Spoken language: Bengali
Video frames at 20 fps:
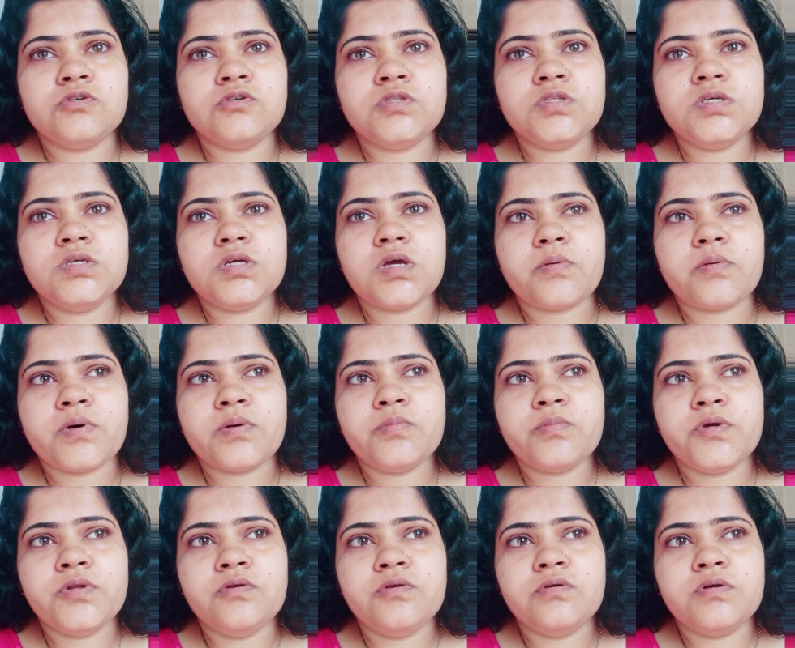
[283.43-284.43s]
যদি আমার
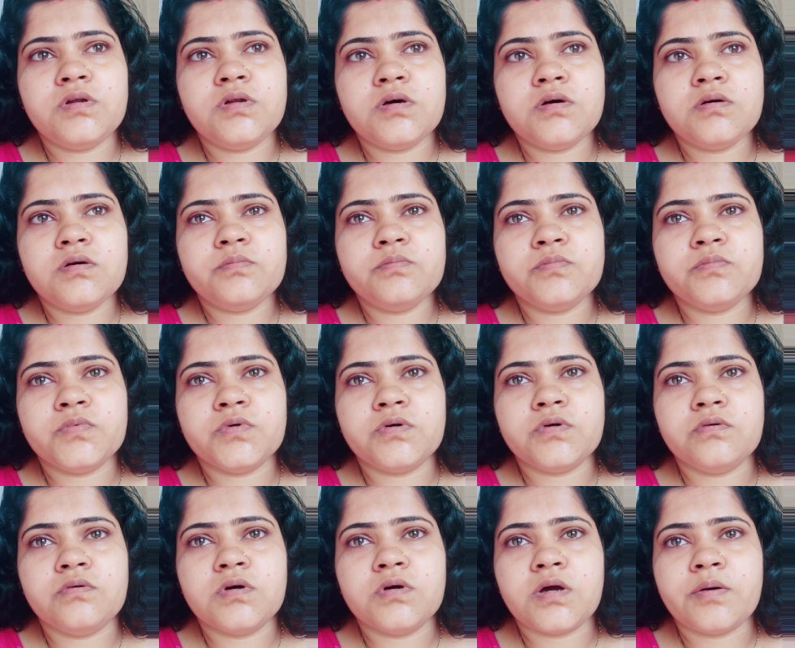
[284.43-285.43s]
ভিডিওটা
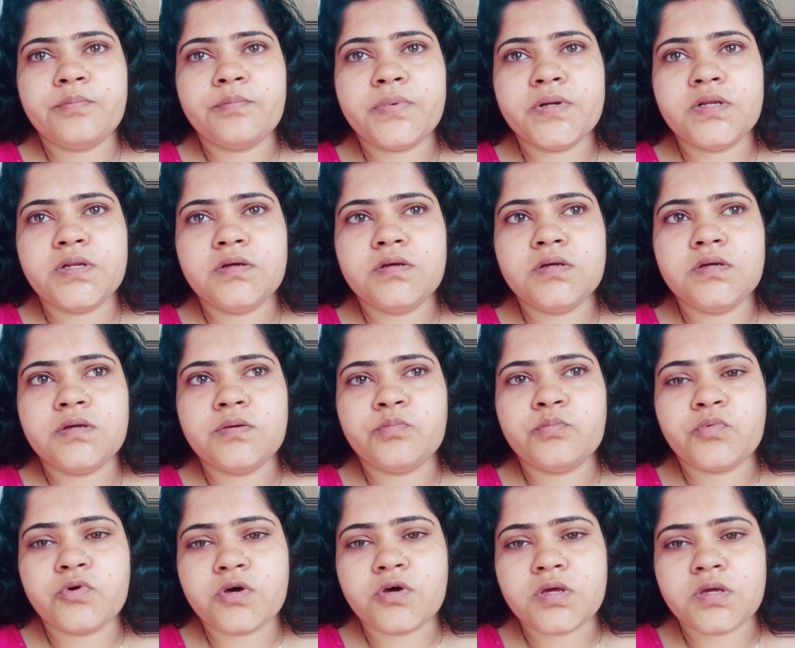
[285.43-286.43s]
কোনো কোম্পানি
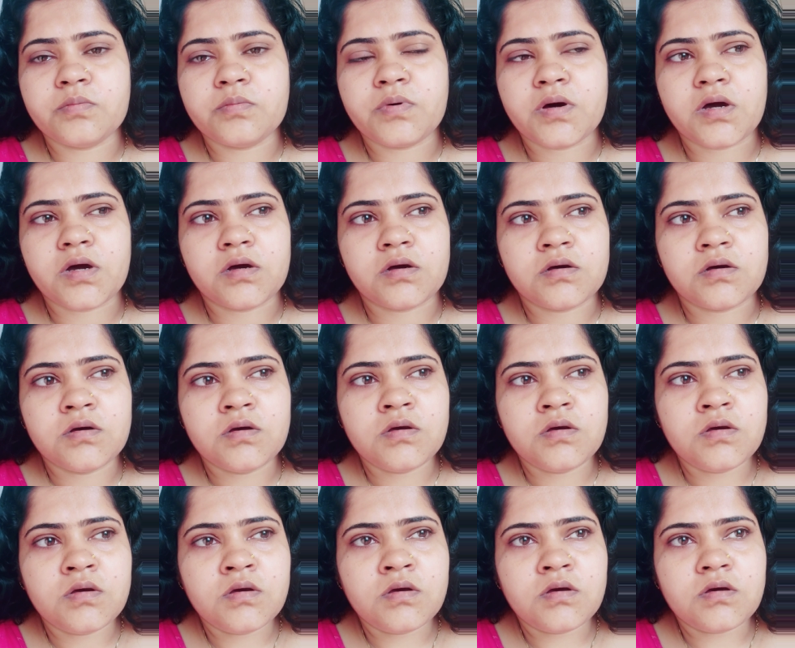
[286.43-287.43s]
এমপ্লয়ি বা
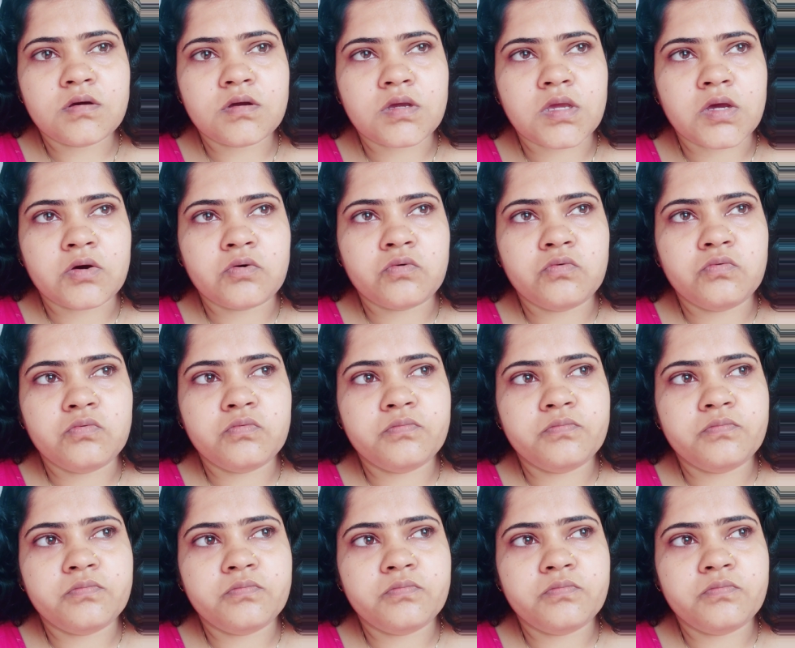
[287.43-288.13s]
কেউ